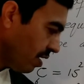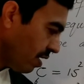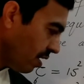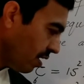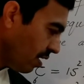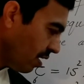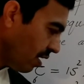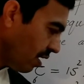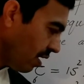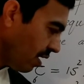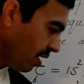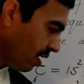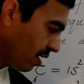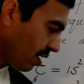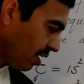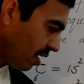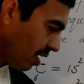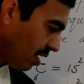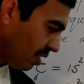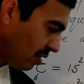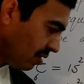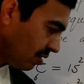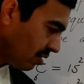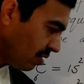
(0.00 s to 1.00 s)
यानी एक
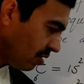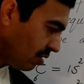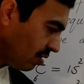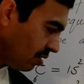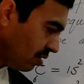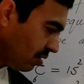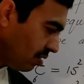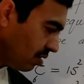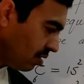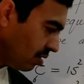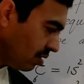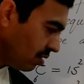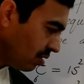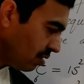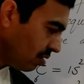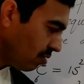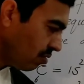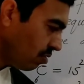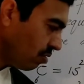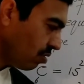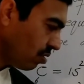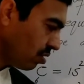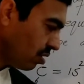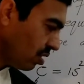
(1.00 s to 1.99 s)
एस
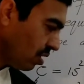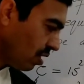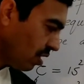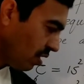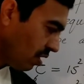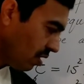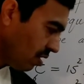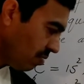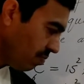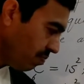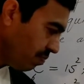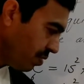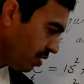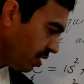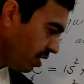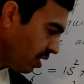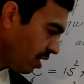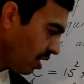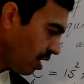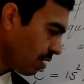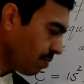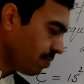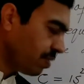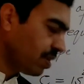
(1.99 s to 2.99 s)
और तीन पी
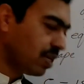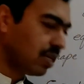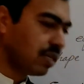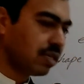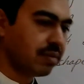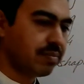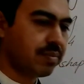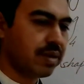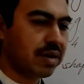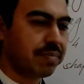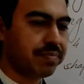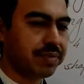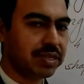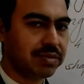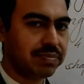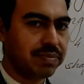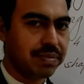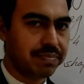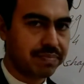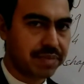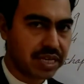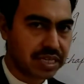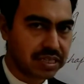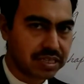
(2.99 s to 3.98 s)
आर्बिटाल जब आपस
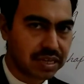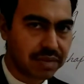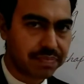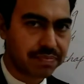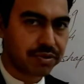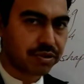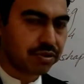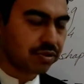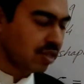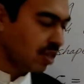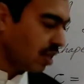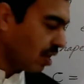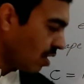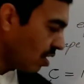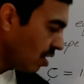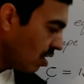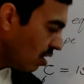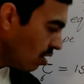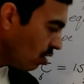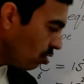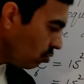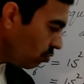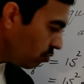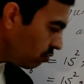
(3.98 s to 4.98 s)
में मिक्सअप होते हैं
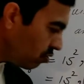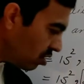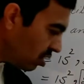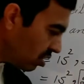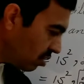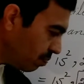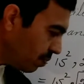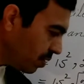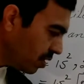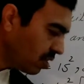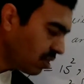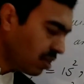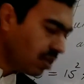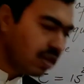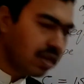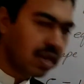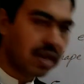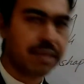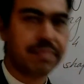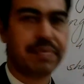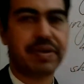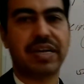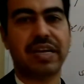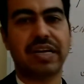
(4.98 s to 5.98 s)
तो ओ एस पी थ्री
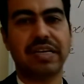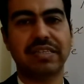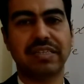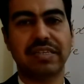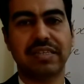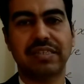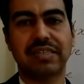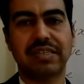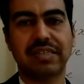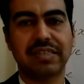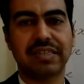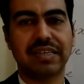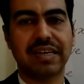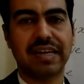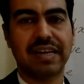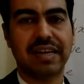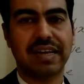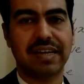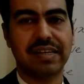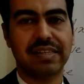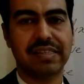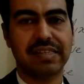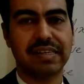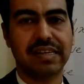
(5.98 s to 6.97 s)
हैब्रिडाइजेशन
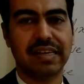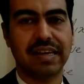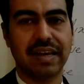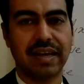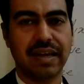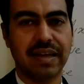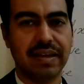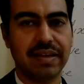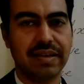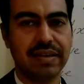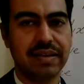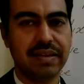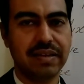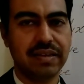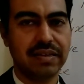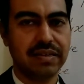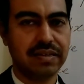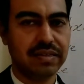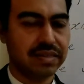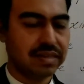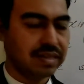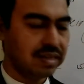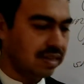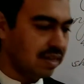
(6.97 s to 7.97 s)
कहलाती है
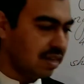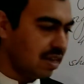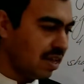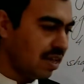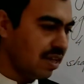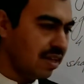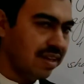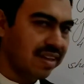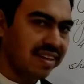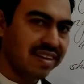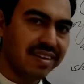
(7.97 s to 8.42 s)
ठीक है